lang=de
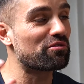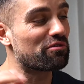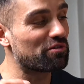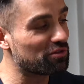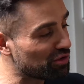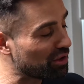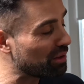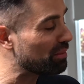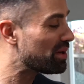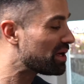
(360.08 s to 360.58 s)
wir für ein
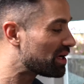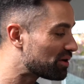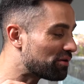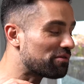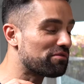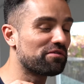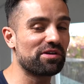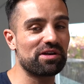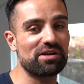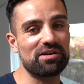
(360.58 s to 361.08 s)
Topping noch
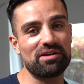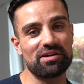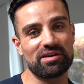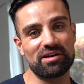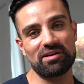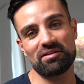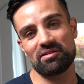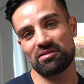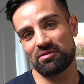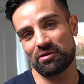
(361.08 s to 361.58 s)
finden,
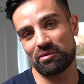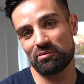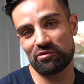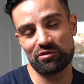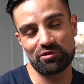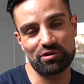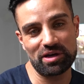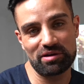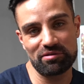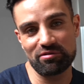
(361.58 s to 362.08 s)
ja, ob wir
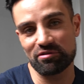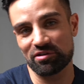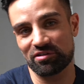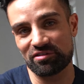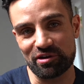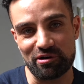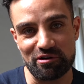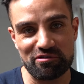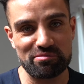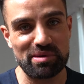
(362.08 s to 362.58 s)
noch irgendwie was
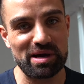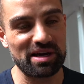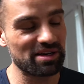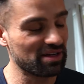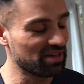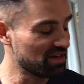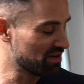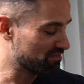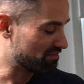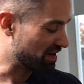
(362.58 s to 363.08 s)
drauf machen.
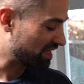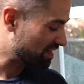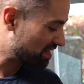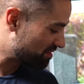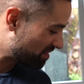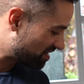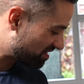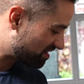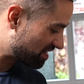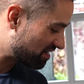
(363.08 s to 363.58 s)
Macht
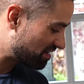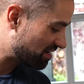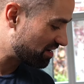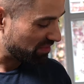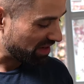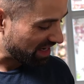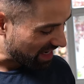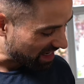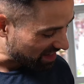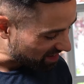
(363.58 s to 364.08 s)
immer Sinn.
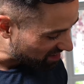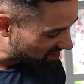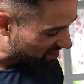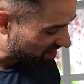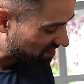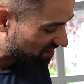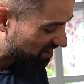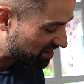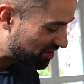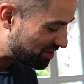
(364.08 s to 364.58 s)
Man kann das
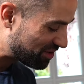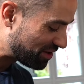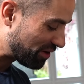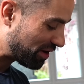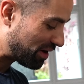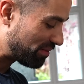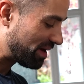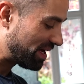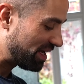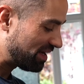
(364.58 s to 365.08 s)
Ganze natürlich auch
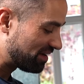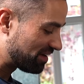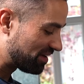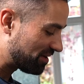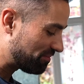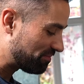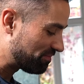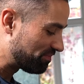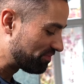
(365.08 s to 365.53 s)
am Ende